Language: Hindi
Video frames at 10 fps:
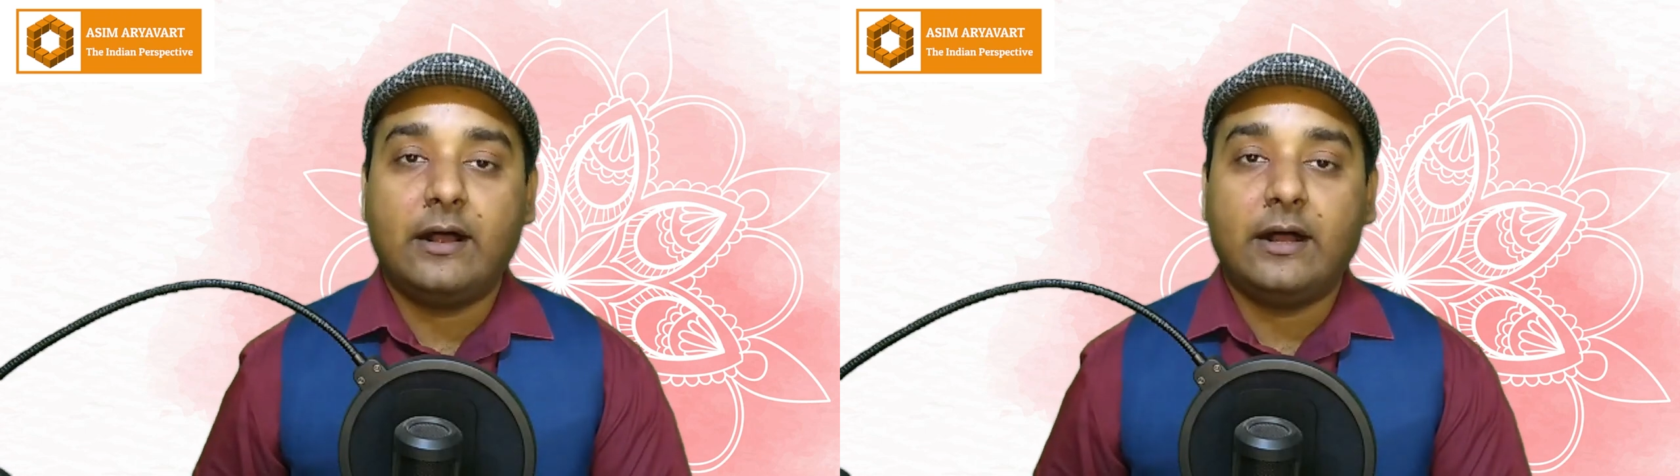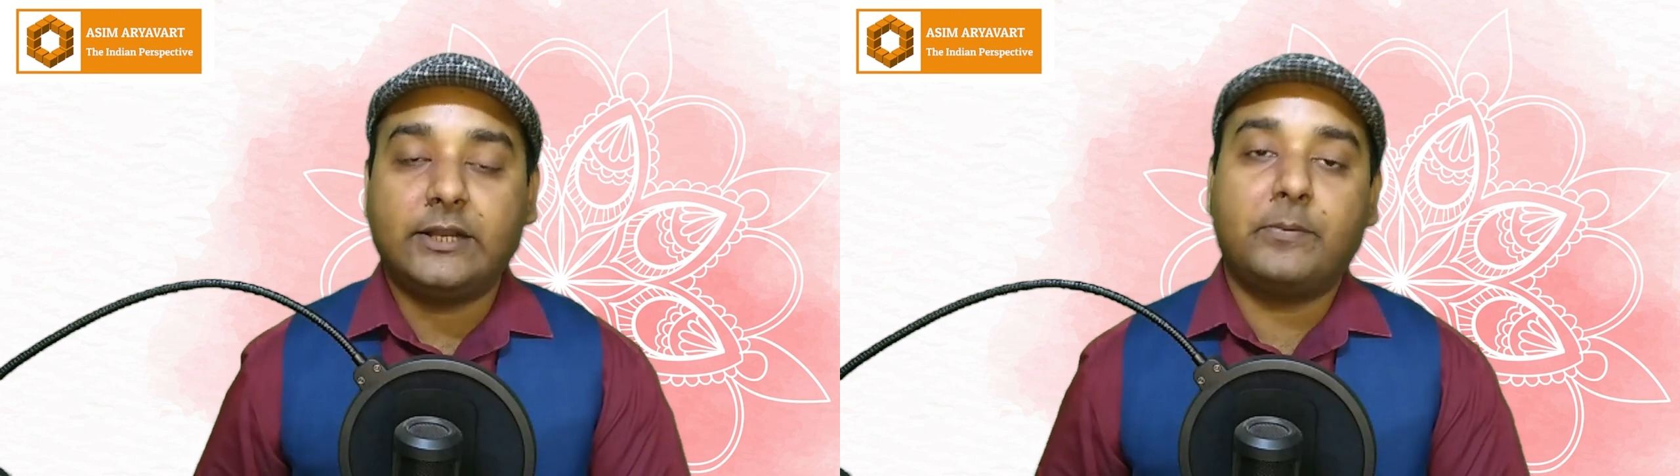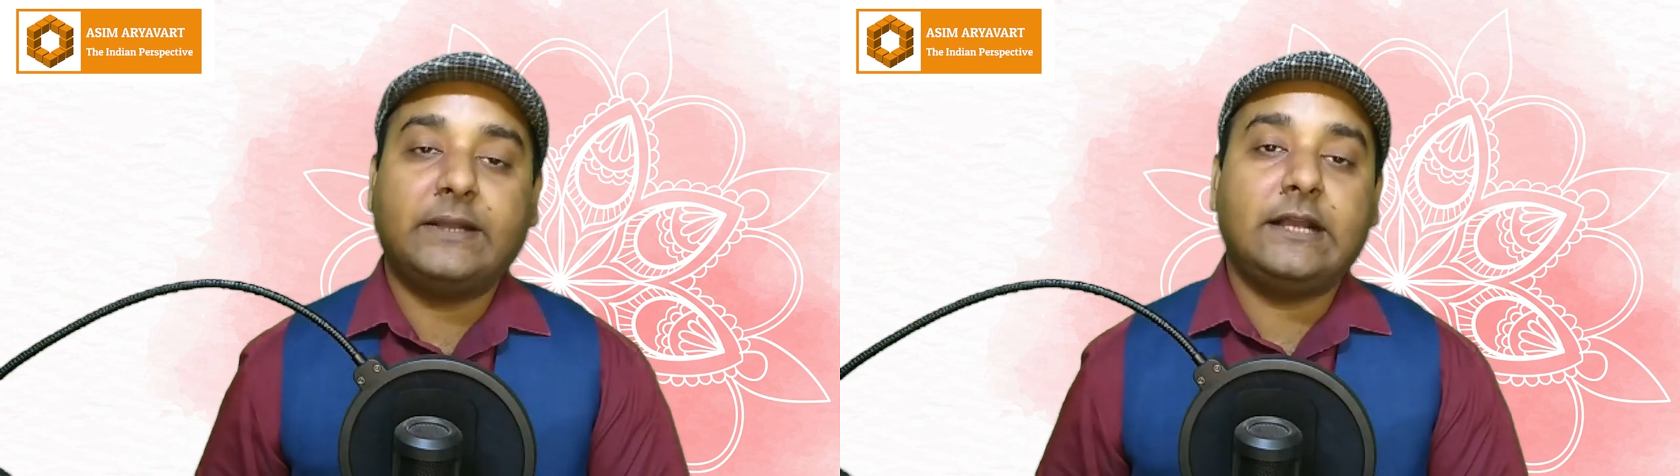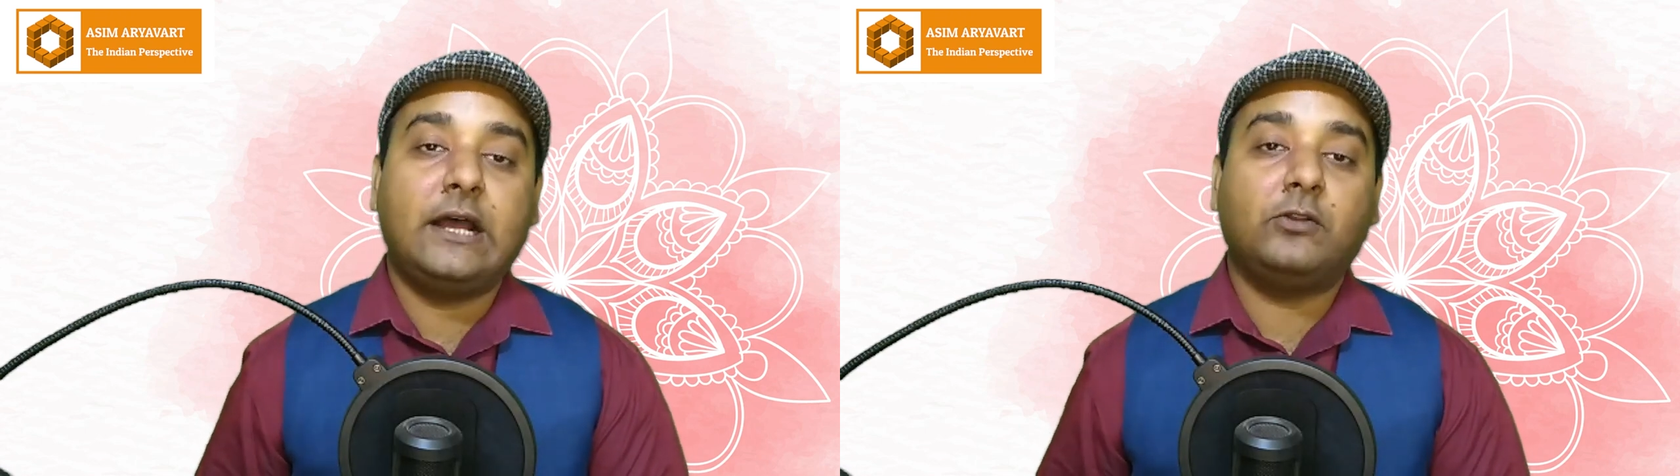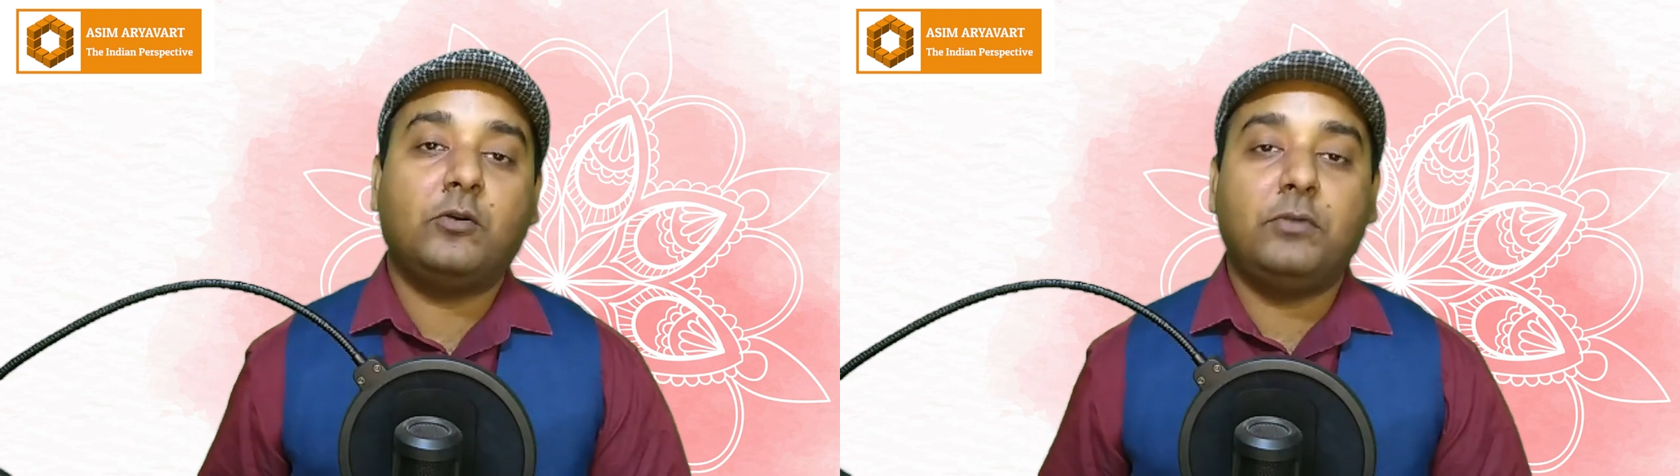
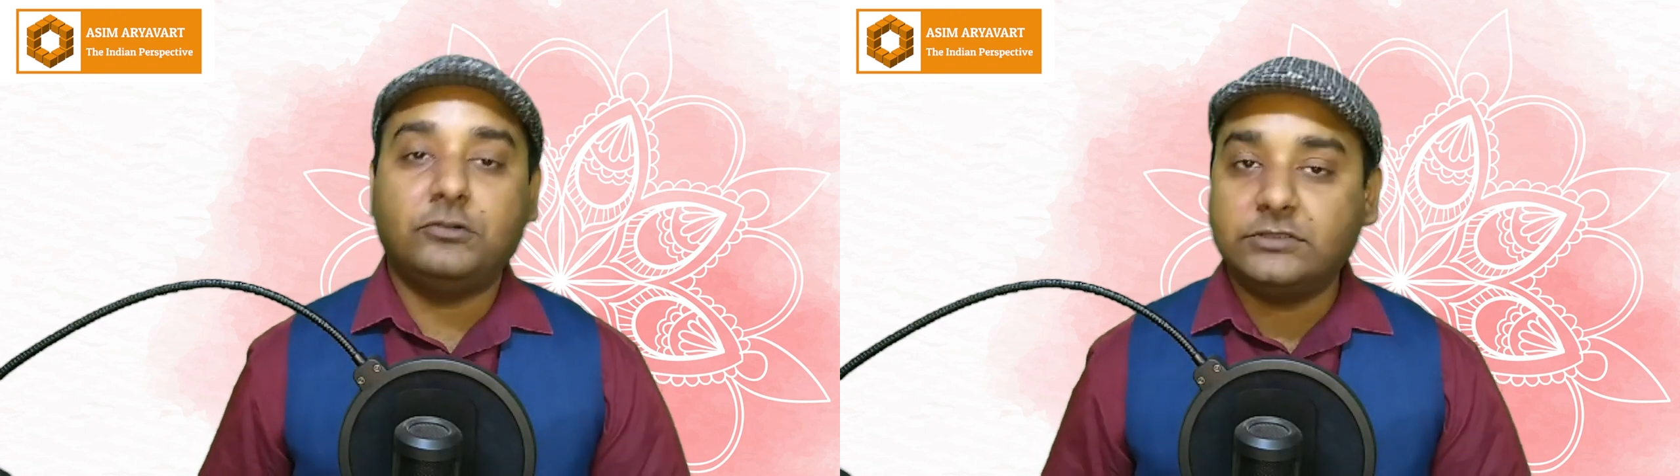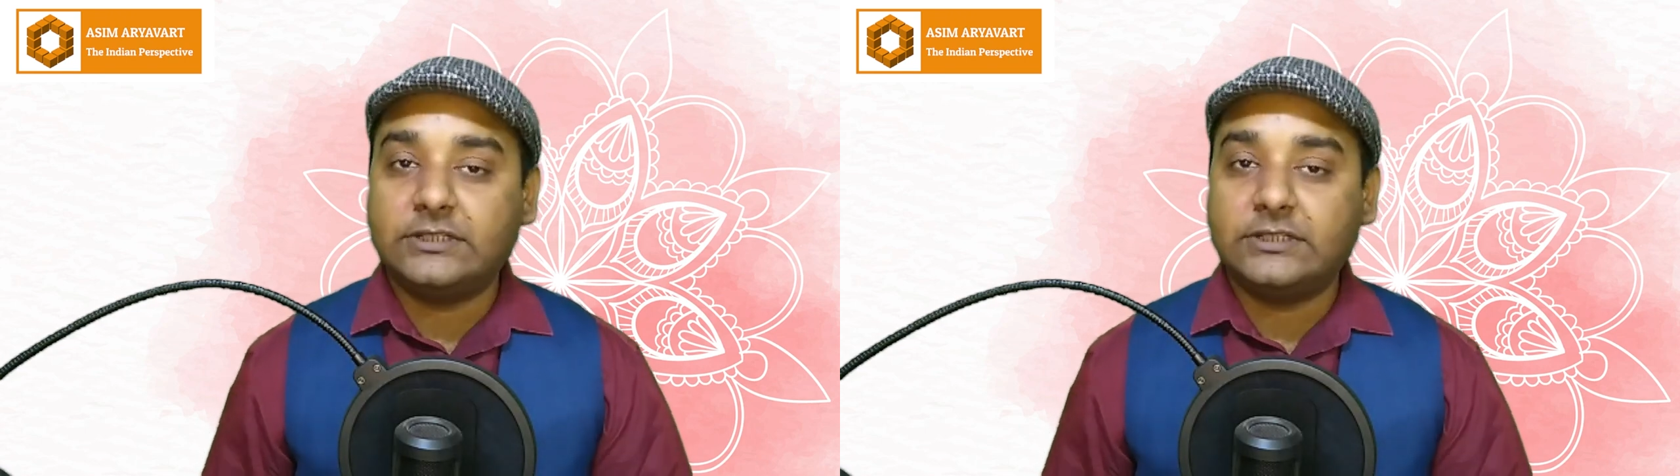अजरबैजान को बहुत